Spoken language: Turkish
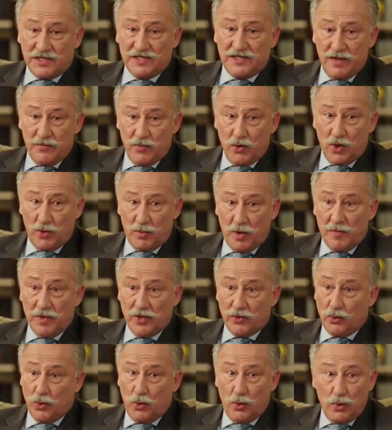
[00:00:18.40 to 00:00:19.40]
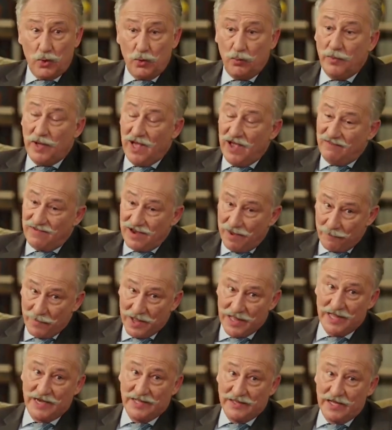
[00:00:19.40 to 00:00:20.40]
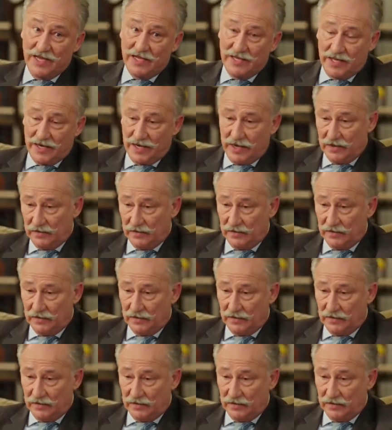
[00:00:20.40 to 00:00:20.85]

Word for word: istemiyorum ama gönlüm evlenmelerinden yana.